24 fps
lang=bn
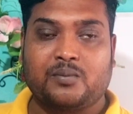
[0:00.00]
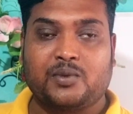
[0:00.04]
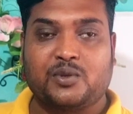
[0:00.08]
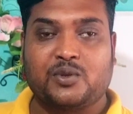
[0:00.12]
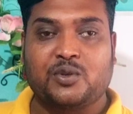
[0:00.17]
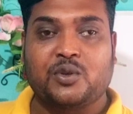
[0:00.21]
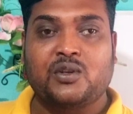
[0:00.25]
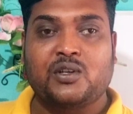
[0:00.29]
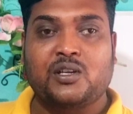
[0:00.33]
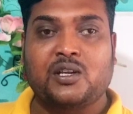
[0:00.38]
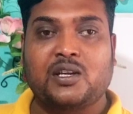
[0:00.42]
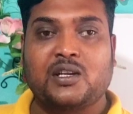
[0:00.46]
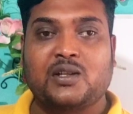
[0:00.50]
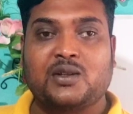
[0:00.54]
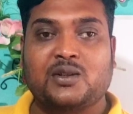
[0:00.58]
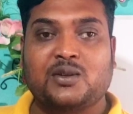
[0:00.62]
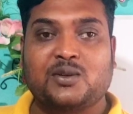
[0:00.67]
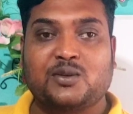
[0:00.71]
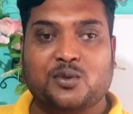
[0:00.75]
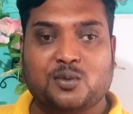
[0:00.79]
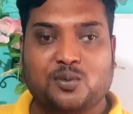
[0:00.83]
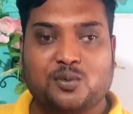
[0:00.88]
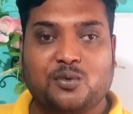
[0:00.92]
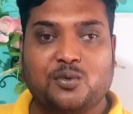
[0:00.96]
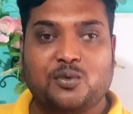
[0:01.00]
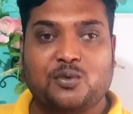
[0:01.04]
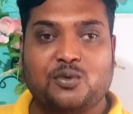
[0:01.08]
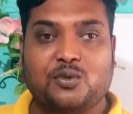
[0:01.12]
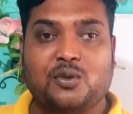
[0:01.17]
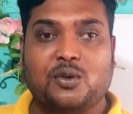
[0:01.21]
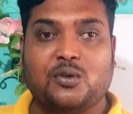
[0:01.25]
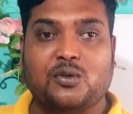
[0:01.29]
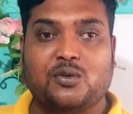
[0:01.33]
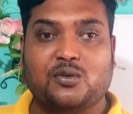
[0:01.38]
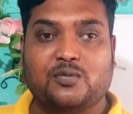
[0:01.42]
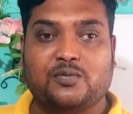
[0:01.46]
বিষয়টা কিন্তু খুব
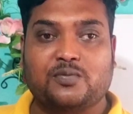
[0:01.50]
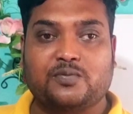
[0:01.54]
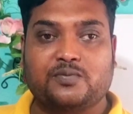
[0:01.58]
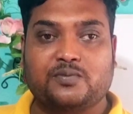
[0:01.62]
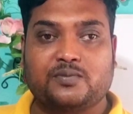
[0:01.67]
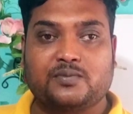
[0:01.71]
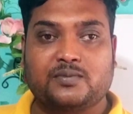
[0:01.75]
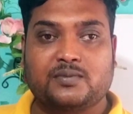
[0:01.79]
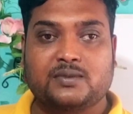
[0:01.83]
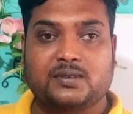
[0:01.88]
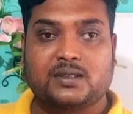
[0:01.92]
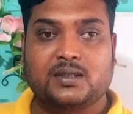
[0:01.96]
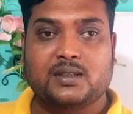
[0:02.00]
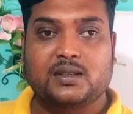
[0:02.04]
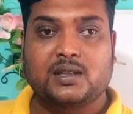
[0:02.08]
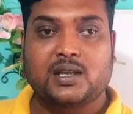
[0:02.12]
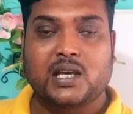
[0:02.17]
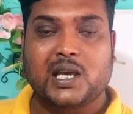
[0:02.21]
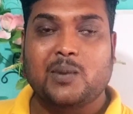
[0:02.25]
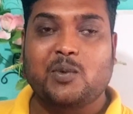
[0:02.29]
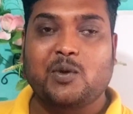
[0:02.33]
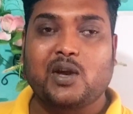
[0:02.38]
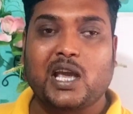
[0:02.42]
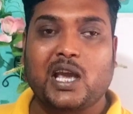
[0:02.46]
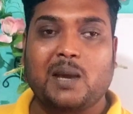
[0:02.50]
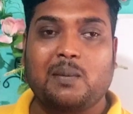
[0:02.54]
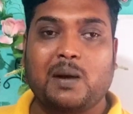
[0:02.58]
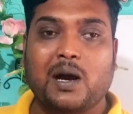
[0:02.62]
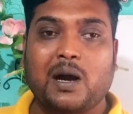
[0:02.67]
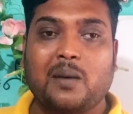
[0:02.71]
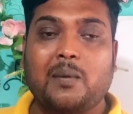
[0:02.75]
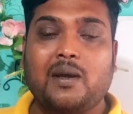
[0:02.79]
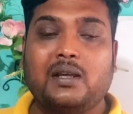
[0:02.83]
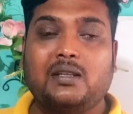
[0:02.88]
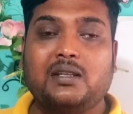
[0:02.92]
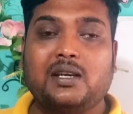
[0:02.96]
গুরুতর এবং
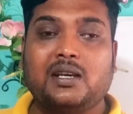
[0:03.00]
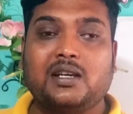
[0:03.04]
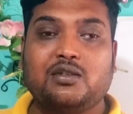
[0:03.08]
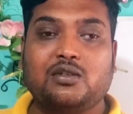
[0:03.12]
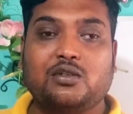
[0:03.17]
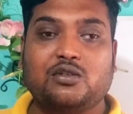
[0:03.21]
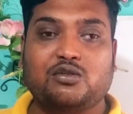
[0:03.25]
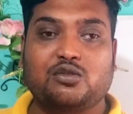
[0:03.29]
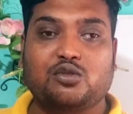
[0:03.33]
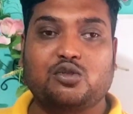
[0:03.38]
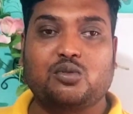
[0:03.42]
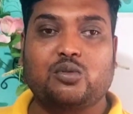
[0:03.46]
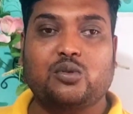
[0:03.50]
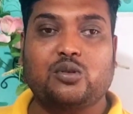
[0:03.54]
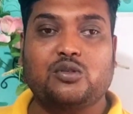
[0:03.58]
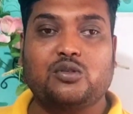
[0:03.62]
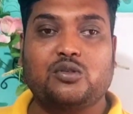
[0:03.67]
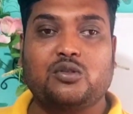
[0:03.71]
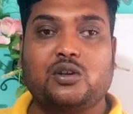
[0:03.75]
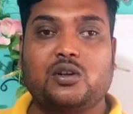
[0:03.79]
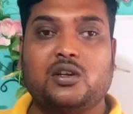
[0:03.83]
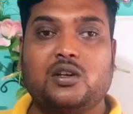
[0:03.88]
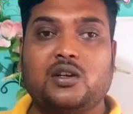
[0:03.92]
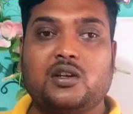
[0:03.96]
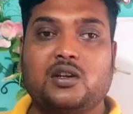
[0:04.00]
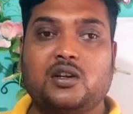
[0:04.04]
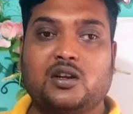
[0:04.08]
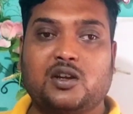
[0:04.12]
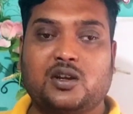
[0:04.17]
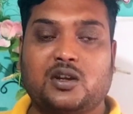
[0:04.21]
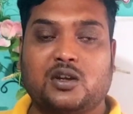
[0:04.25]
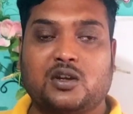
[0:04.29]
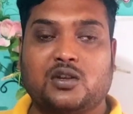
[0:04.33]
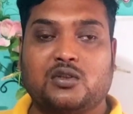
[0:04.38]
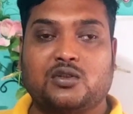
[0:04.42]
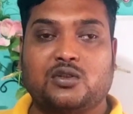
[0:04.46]
এভাবে যে সতেরো বছরের
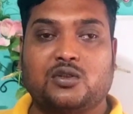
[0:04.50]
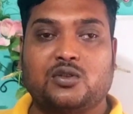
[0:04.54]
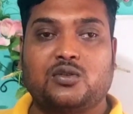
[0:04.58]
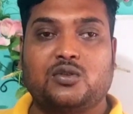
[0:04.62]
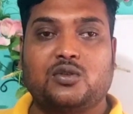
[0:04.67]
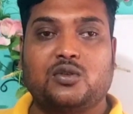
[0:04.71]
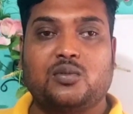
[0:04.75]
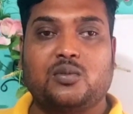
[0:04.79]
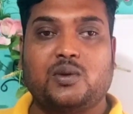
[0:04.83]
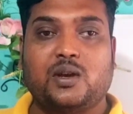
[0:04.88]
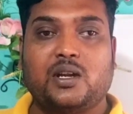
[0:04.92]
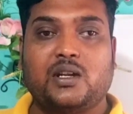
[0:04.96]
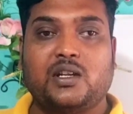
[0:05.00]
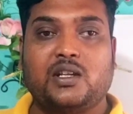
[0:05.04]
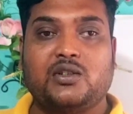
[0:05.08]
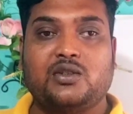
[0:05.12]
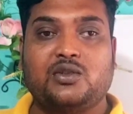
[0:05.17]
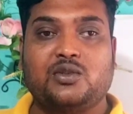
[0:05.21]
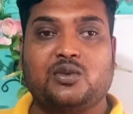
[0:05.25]
ছোট্ট মেয়েটি